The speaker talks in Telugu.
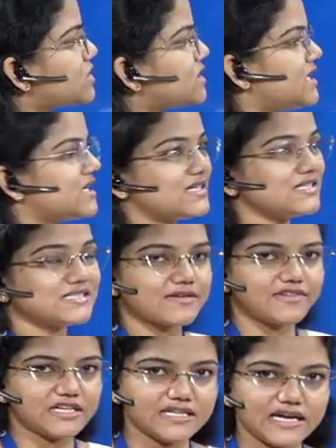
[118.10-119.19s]
త్రీ హండ్రెడ్ అండ్
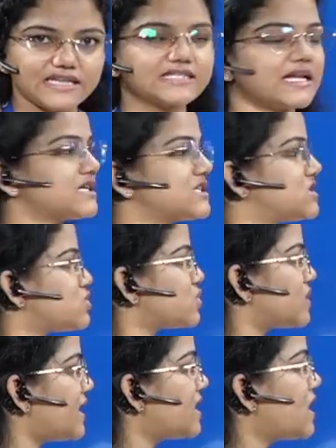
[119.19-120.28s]
సెవెంటీ ఎయిట్ సెలెక్షన్స్
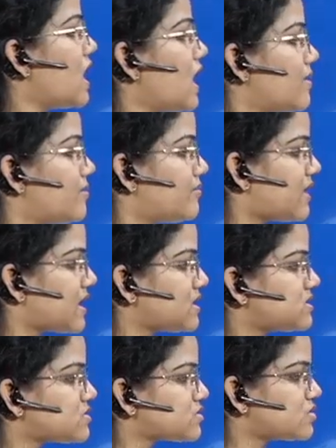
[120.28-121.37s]
ఉన్నాయి మన
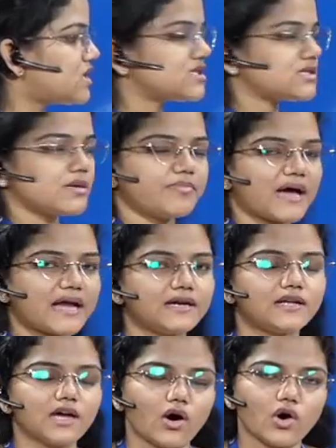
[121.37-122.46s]
స్టూడెంట్స్ పాన్
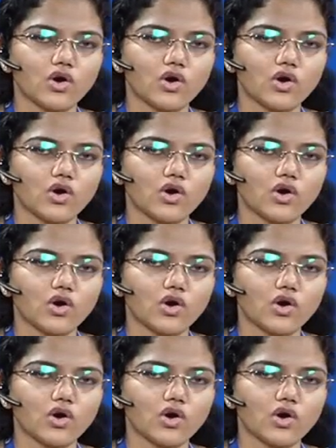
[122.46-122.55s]
ఇండియా ఆల్